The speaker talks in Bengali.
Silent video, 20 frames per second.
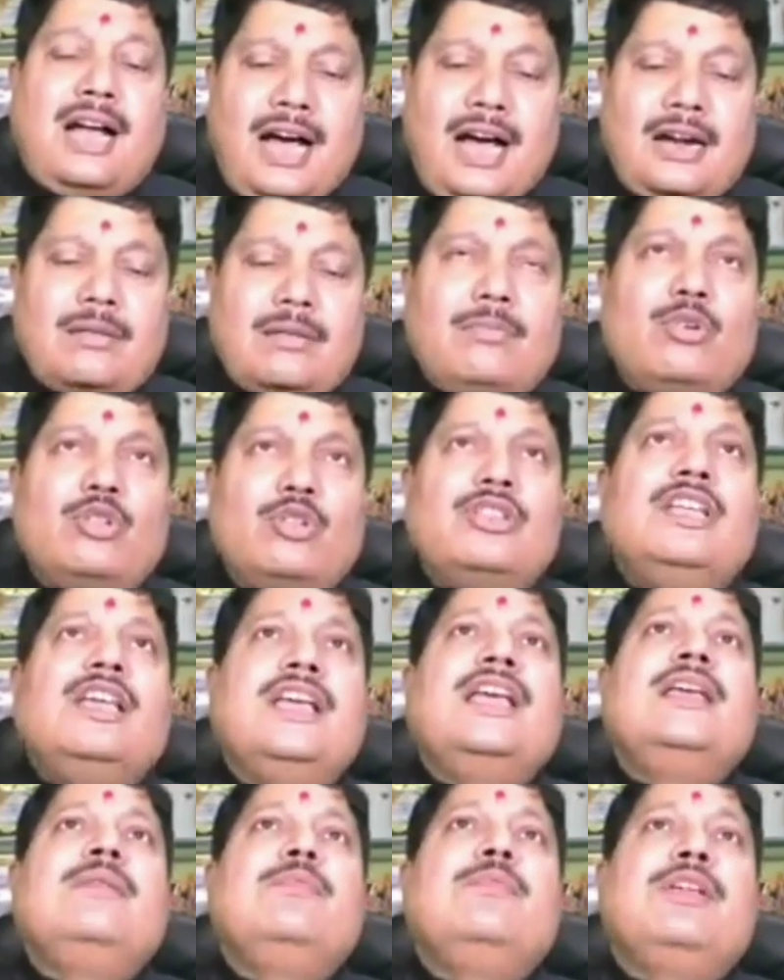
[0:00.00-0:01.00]
তার
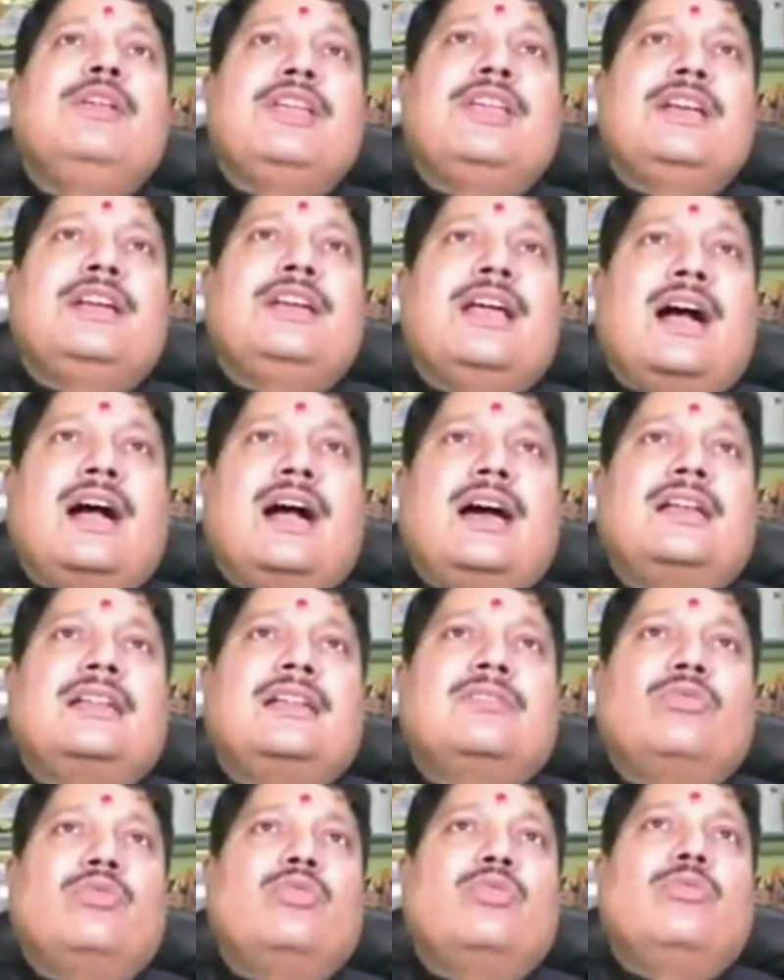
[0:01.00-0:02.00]
মধ্যে এই মিটিং
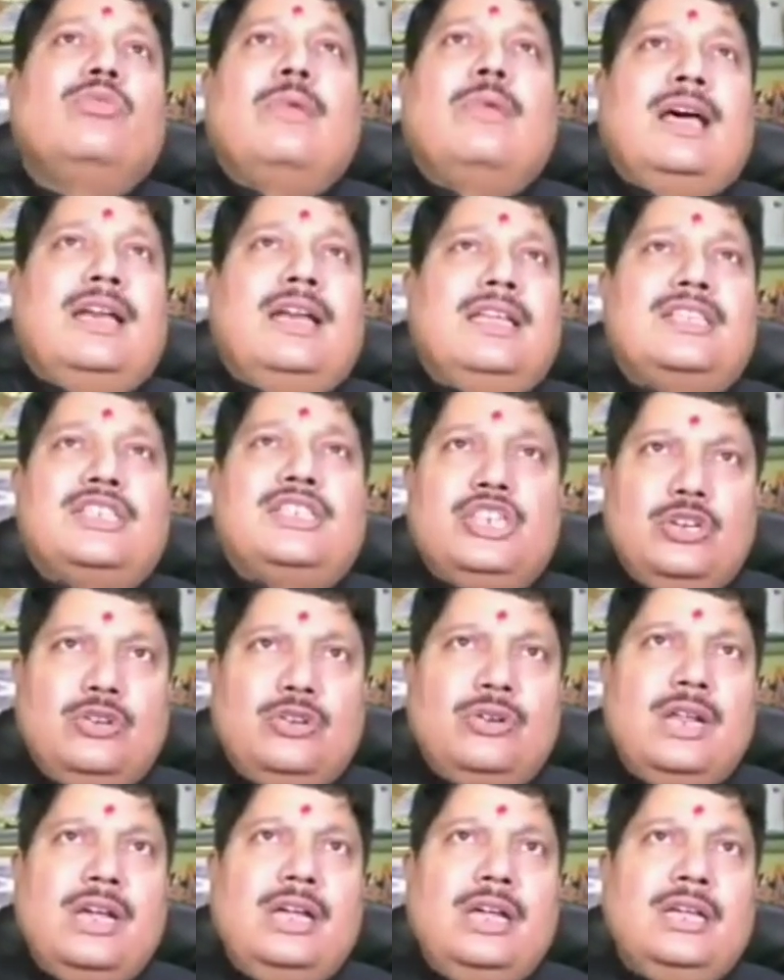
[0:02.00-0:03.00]
ডাকার কোনো মানে
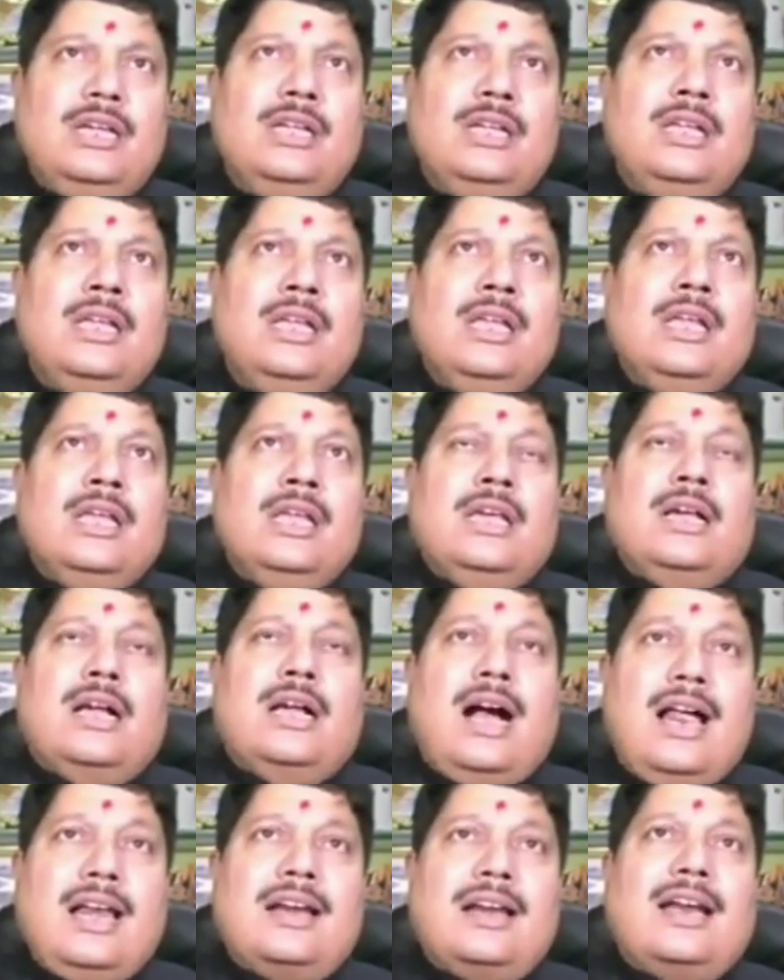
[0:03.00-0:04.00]
ছিল না
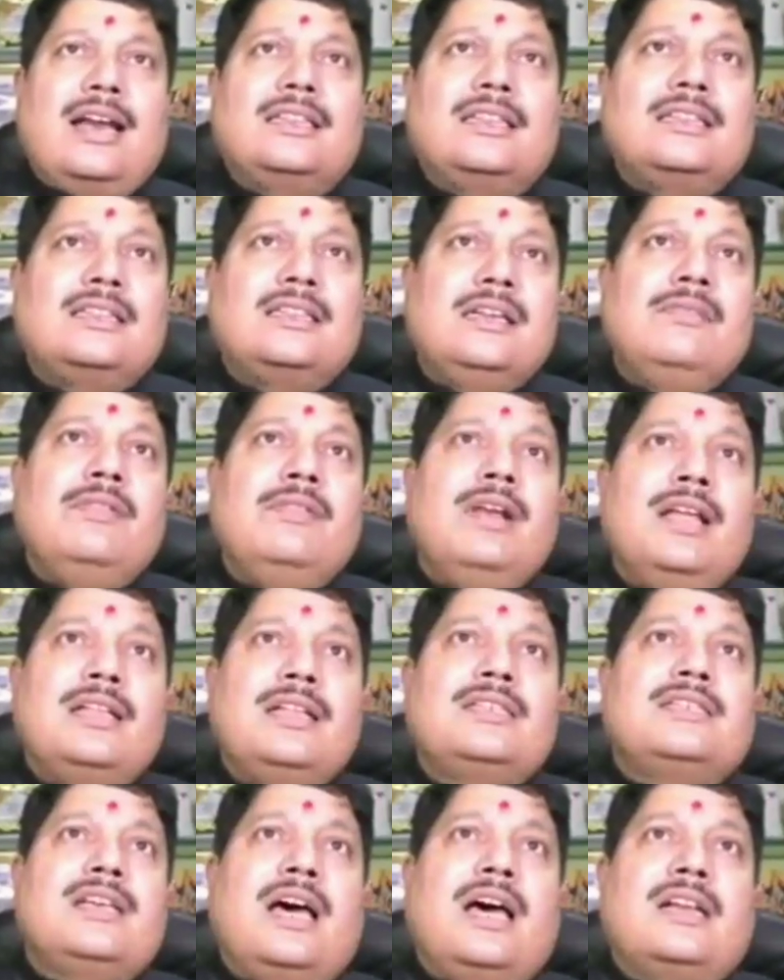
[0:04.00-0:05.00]
কাল
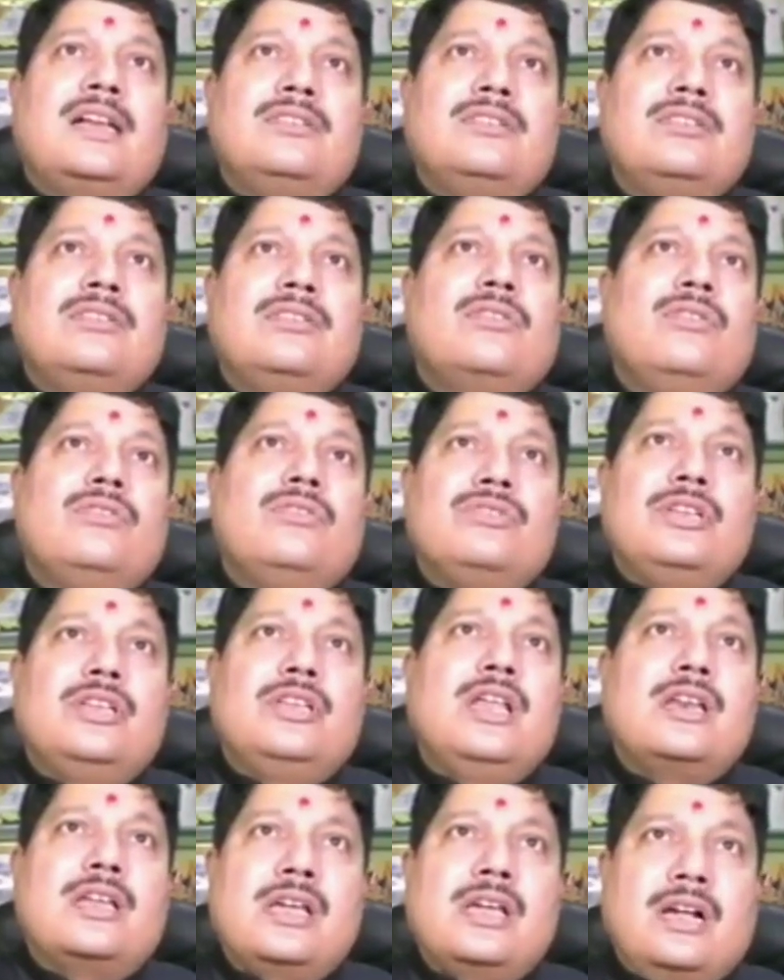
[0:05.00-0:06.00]
রাত্রিবেলা চারজন
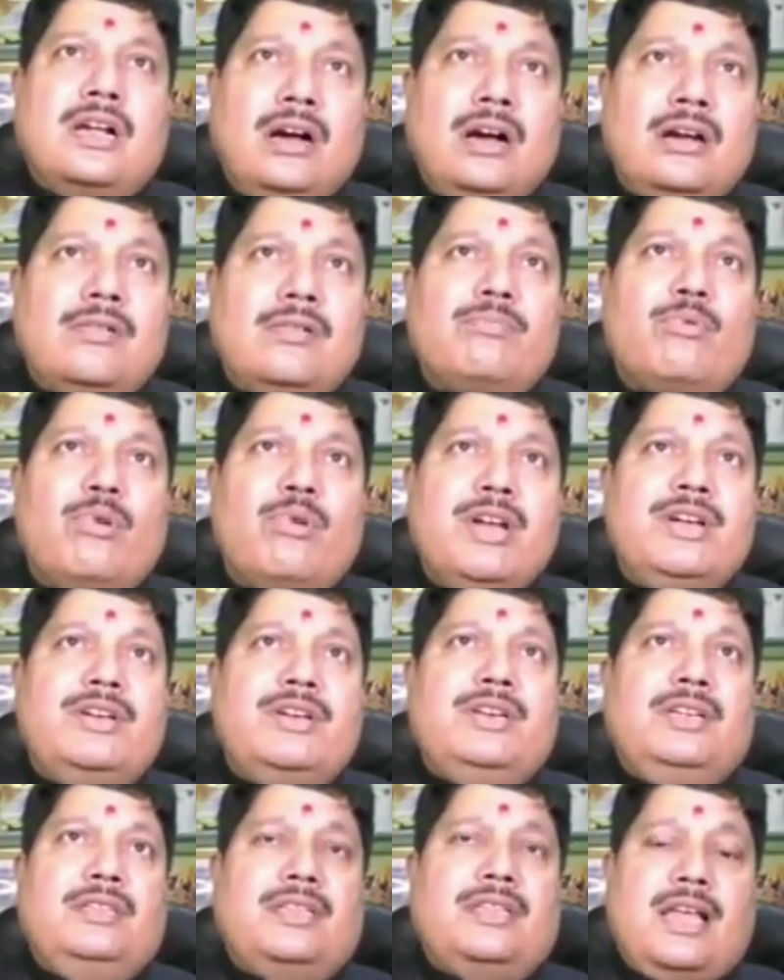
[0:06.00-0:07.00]
কাউন্সিলরকে গান
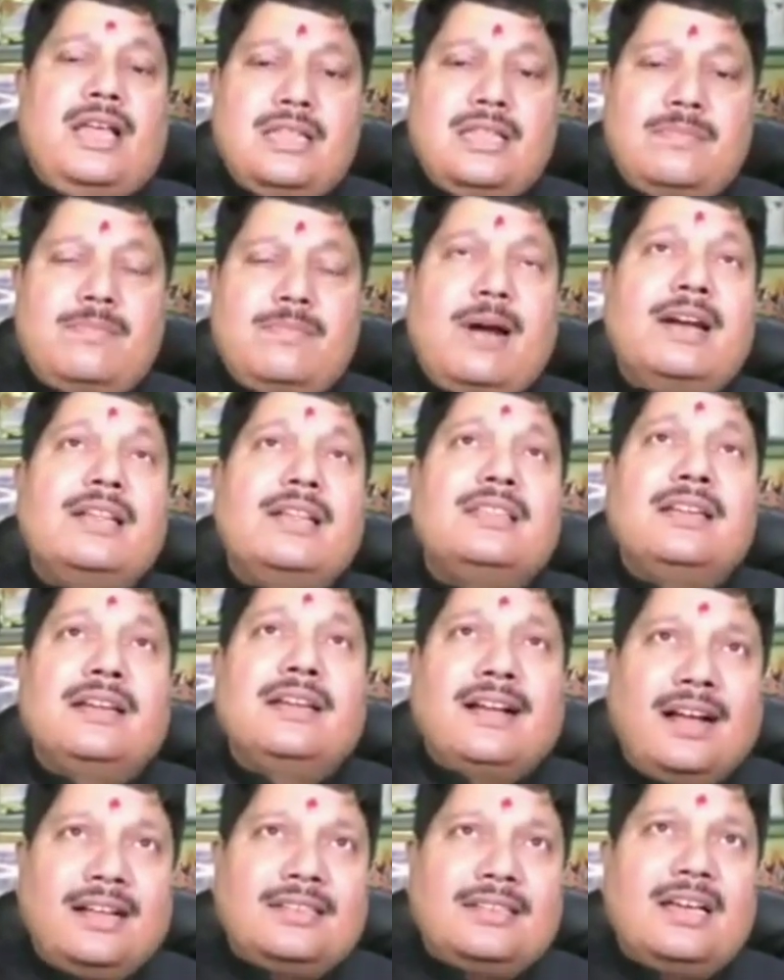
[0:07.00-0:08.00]
পয়েন্টে তাদের
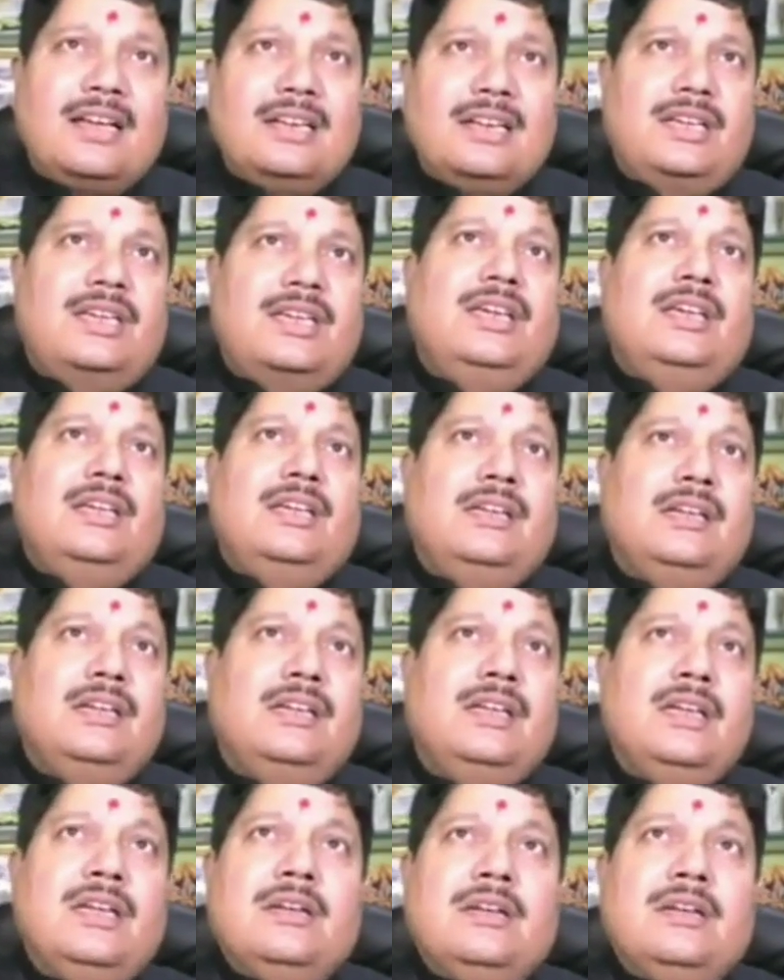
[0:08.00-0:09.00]
বাড়িতে গাঁজা রেখে